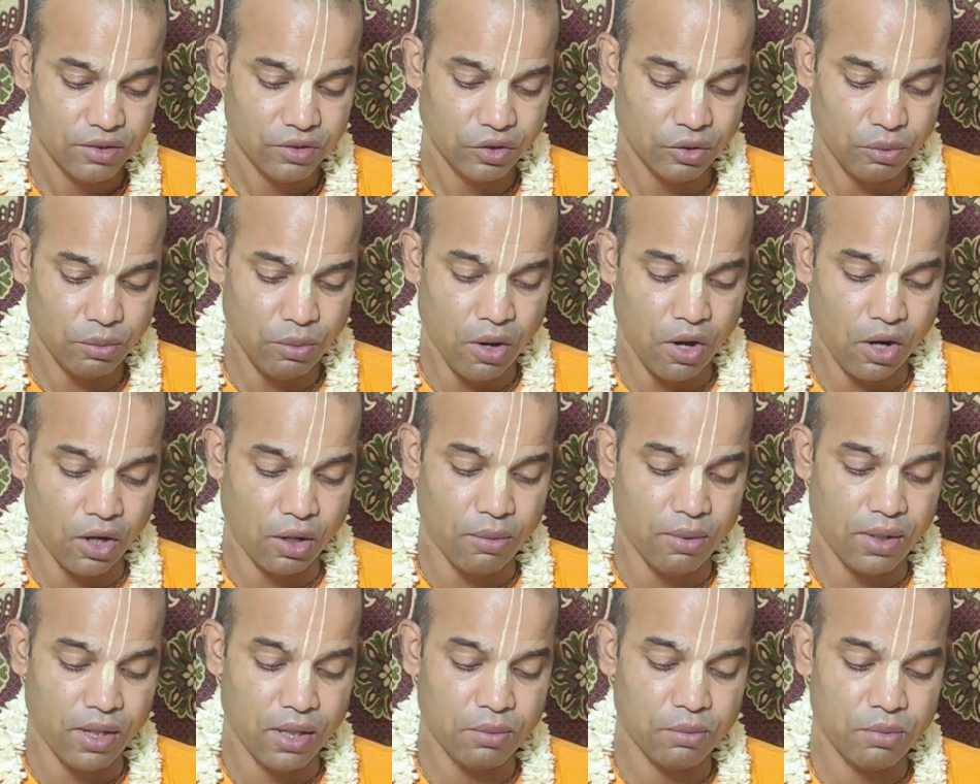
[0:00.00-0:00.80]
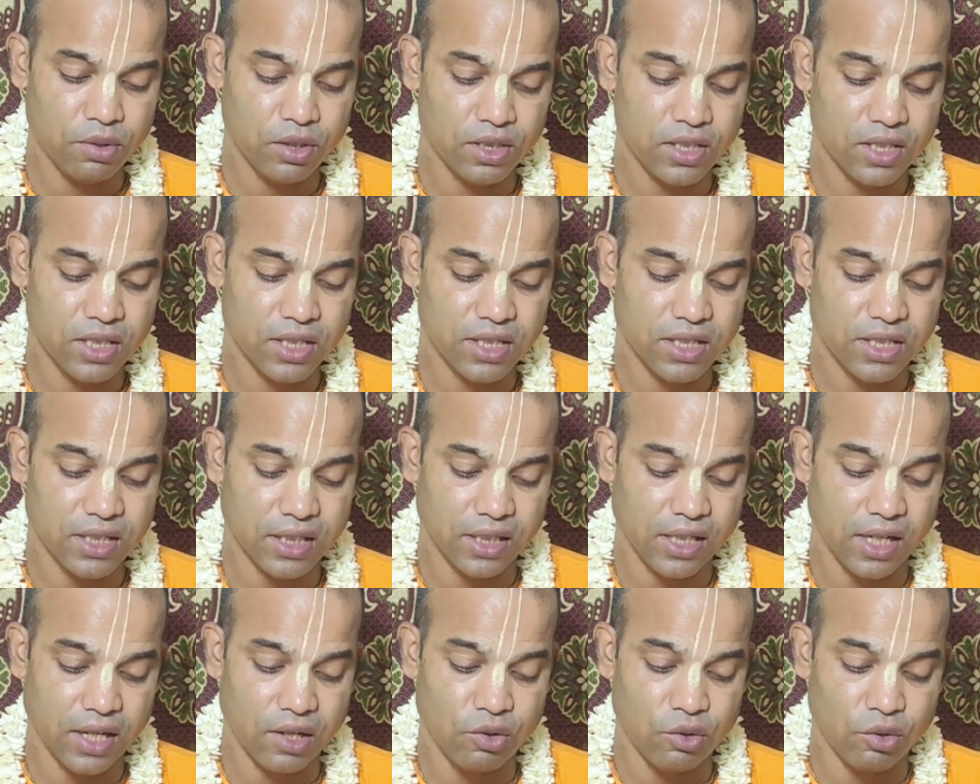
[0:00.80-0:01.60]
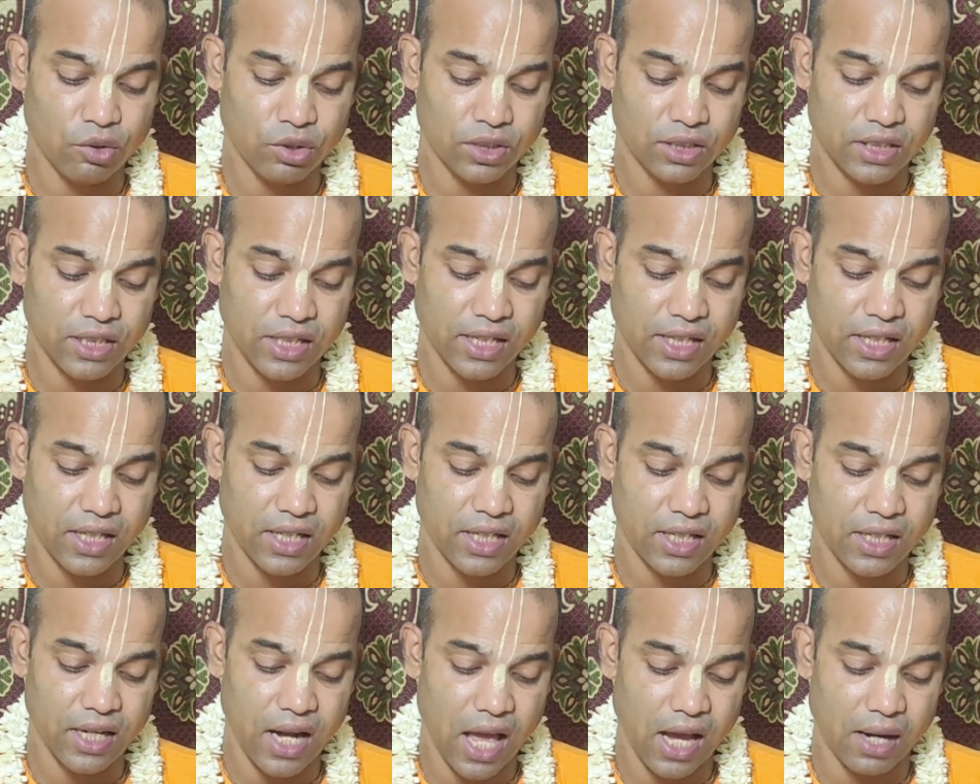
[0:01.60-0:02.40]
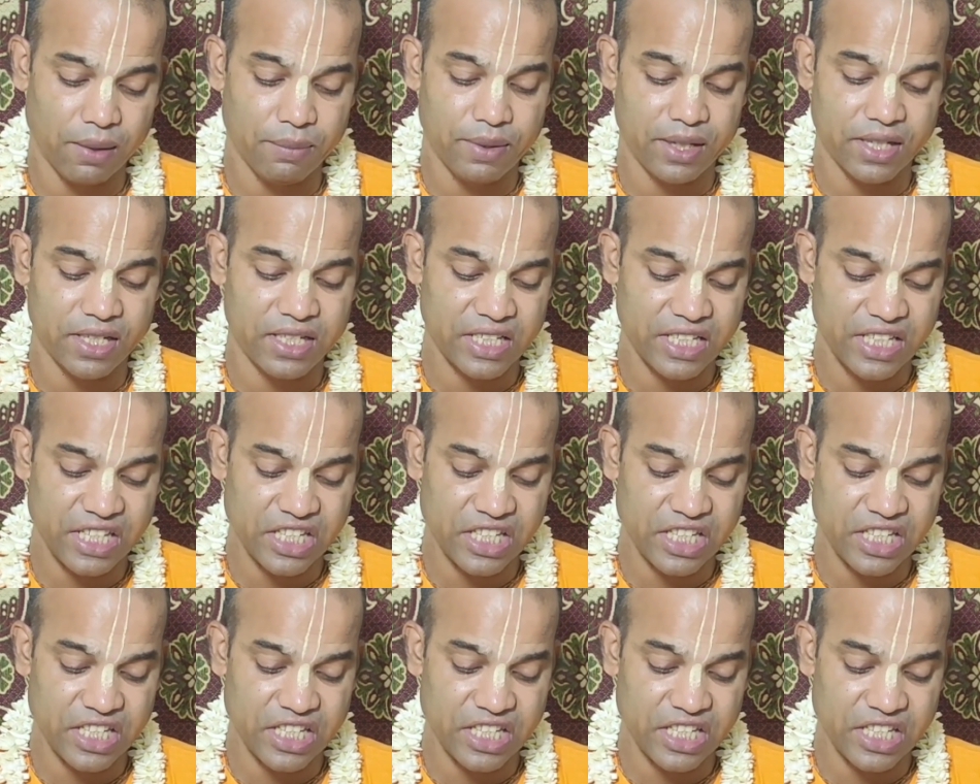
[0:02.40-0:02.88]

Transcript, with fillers: তো ভগবান বলছেন সেটা করতে গেলে লাগবে